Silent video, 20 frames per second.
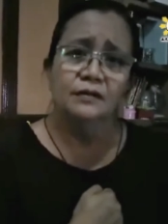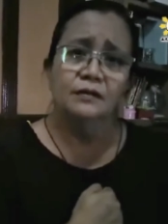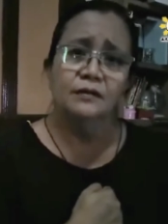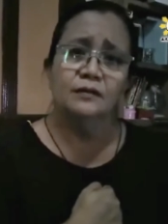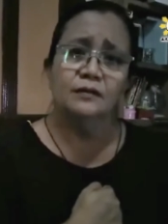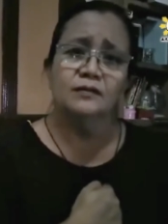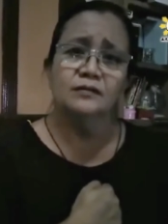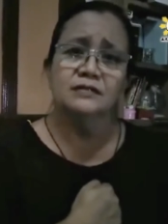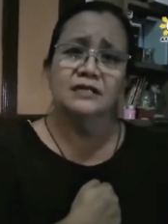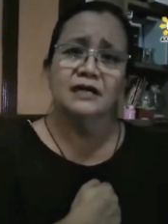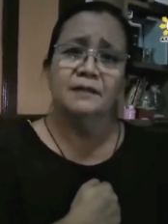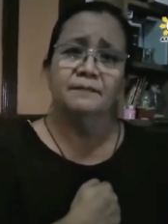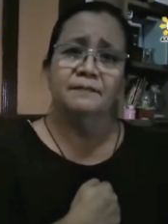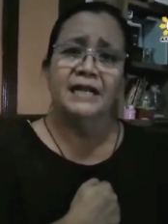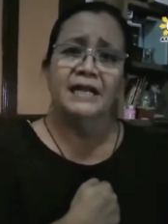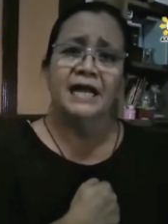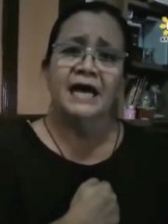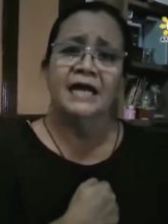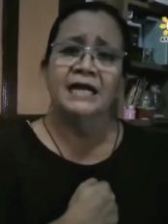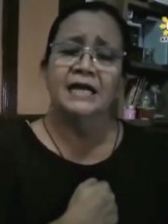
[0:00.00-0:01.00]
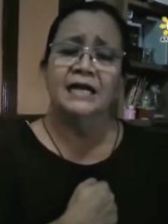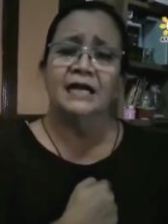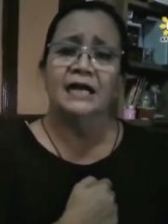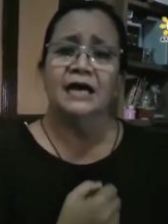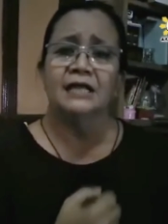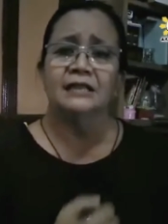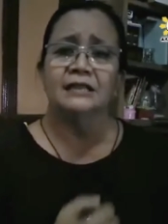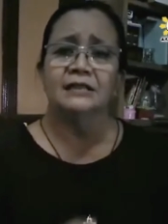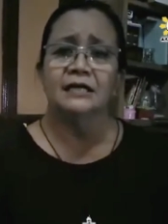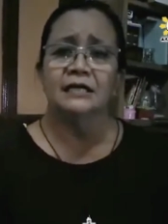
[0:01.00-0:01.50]
Kung sa kabila ng
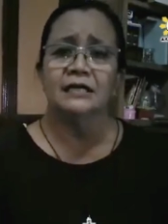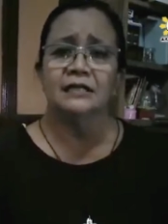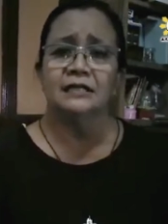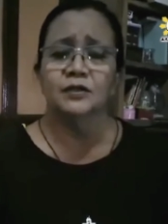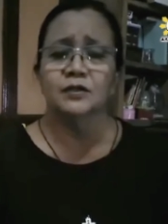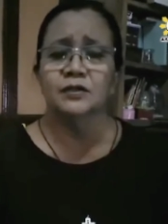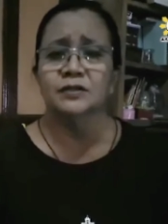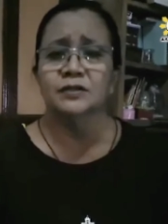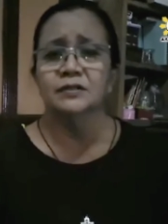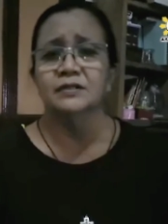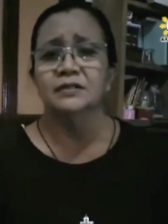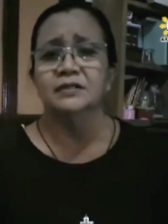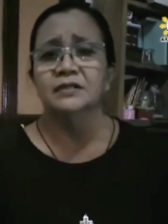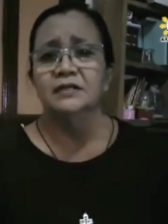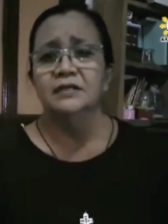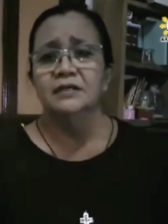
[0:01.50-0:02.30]
lahat ng ito,